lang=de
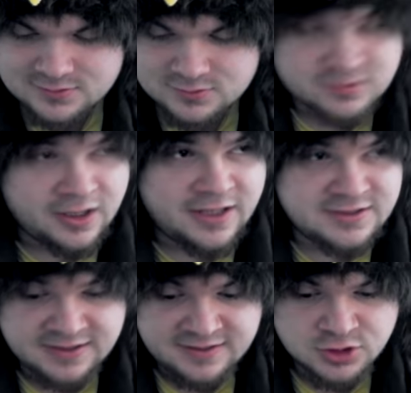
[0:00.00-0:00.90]
daran
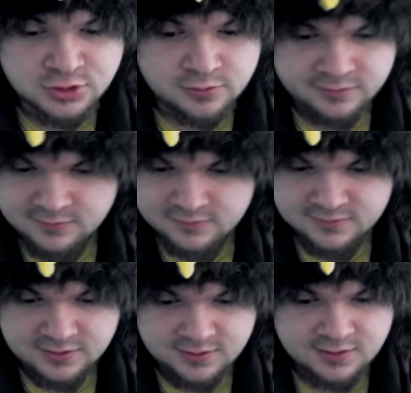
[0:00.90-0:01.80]
seid ihr schuld.
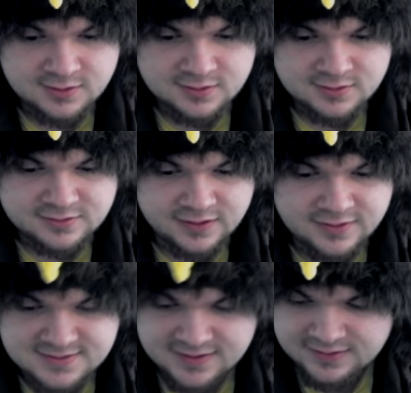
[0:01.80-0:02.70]
Ja, daran
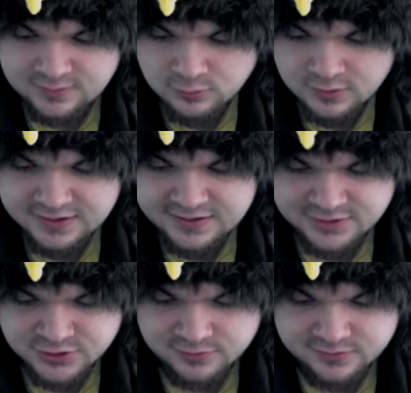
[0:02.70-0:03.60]
seid nur ihr
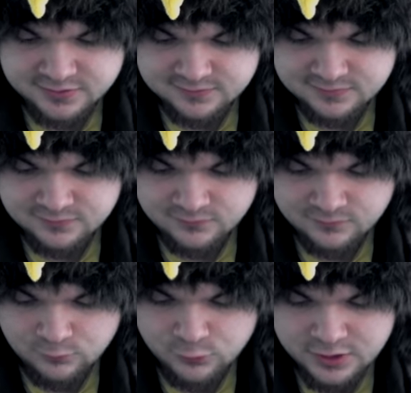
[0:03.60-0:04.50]
schuld.
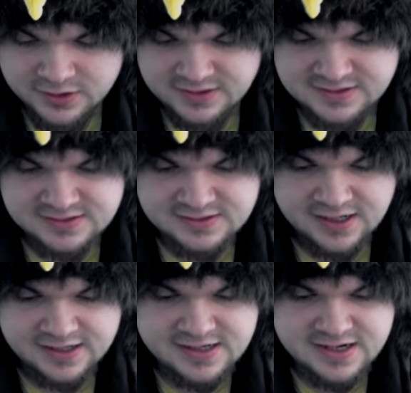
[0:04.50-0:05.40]
Würde das ja
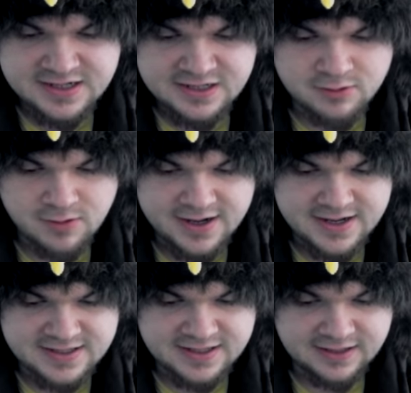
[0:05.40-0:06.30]
nicht so
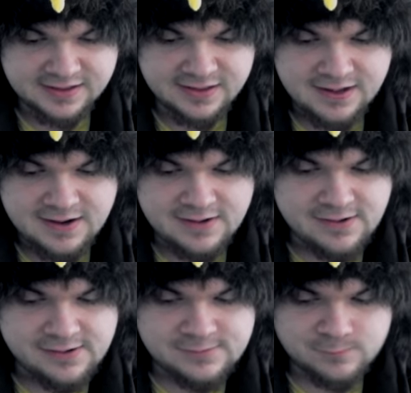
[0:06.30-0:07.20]
anders sein,
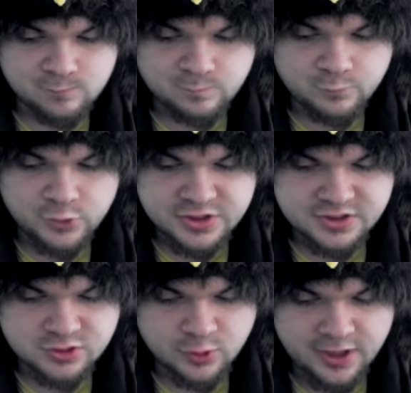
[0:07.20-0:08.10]
würde ich ja
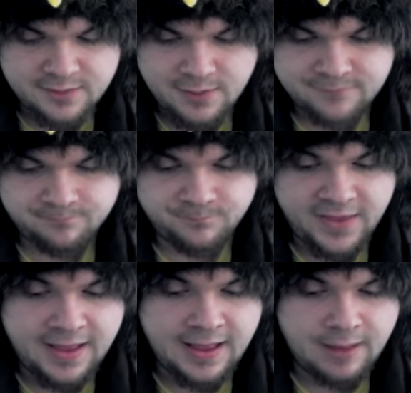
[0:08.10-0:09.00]
so gerne machen.
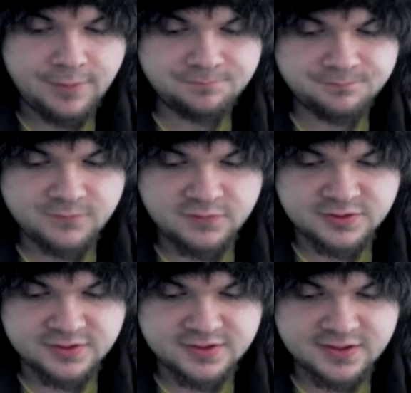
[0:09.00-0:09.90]
Aber wie schon
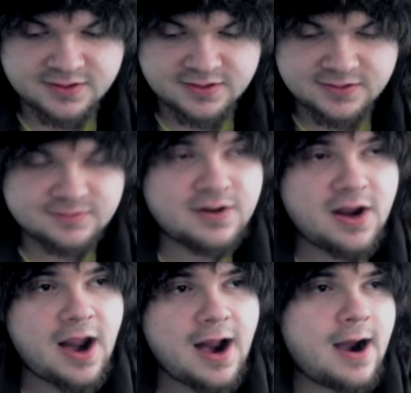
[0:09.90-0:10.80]
gesagt,
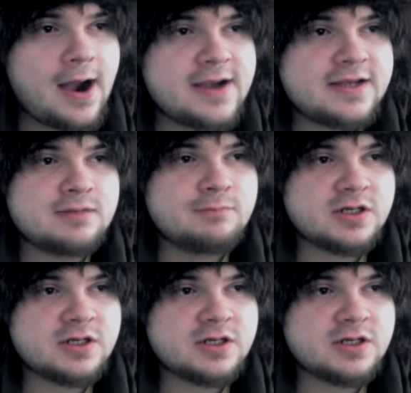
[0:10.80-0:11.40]
es muss